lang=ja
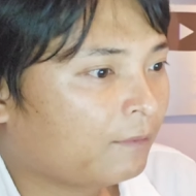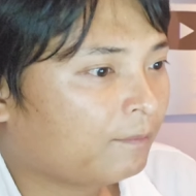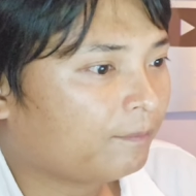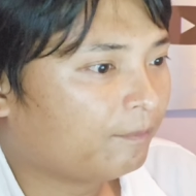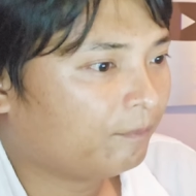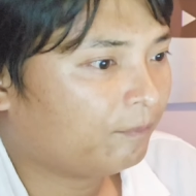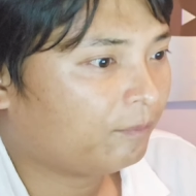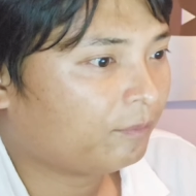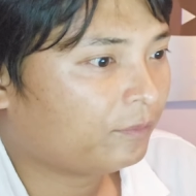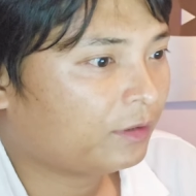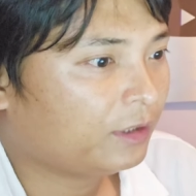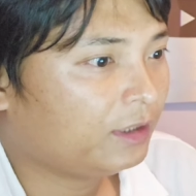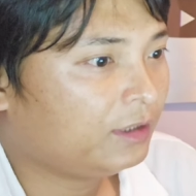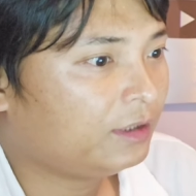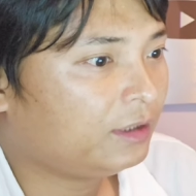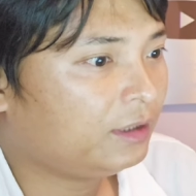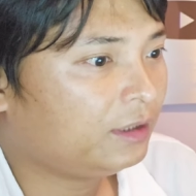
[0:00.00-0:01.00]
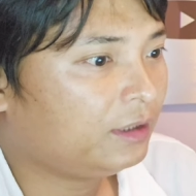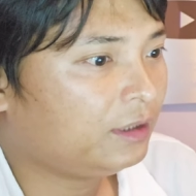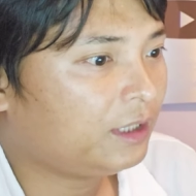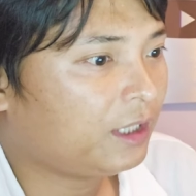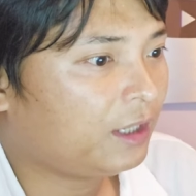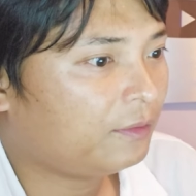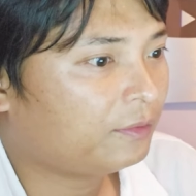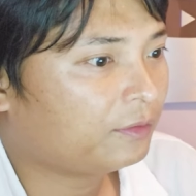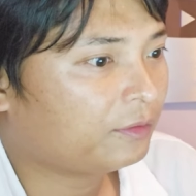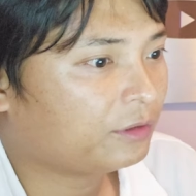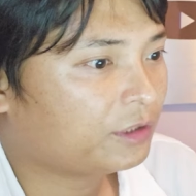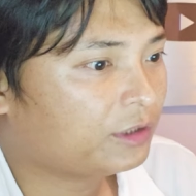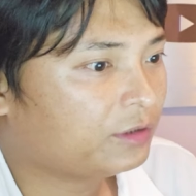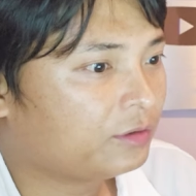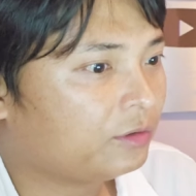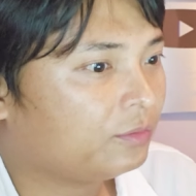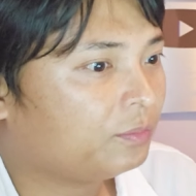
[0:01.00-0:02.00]
うん。ETF
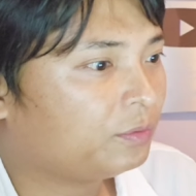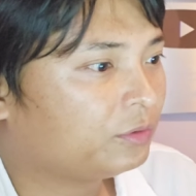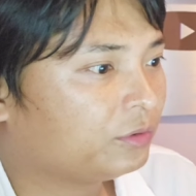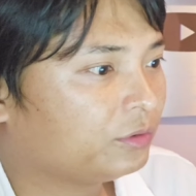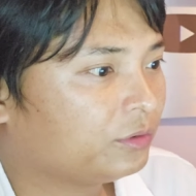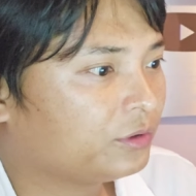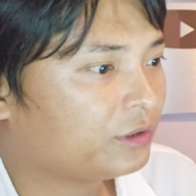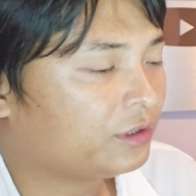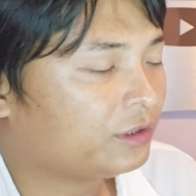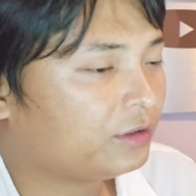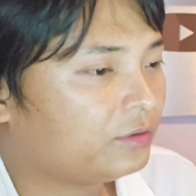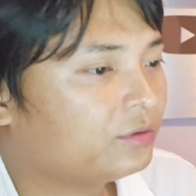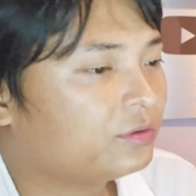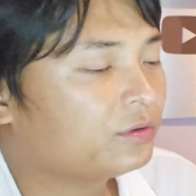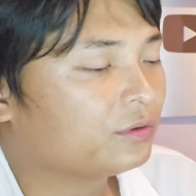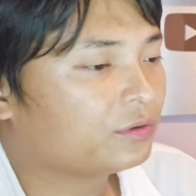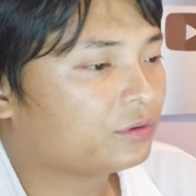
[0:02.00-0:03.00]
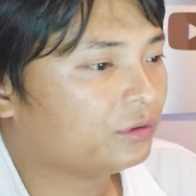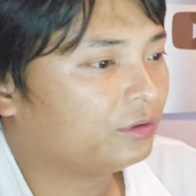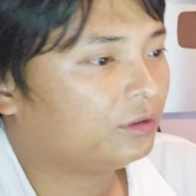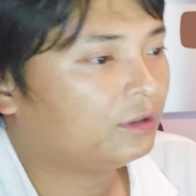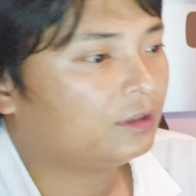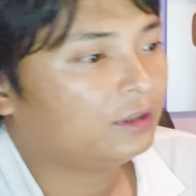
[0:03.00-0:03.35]
市場オープンと同時に急上昇。